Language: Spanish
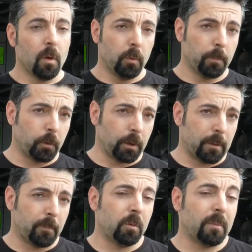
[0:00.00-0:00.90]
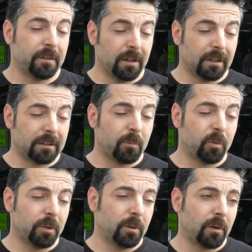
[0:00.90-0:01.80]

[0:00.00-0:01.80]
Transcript: Pues por ejemplo en Madrid, que estamos viendo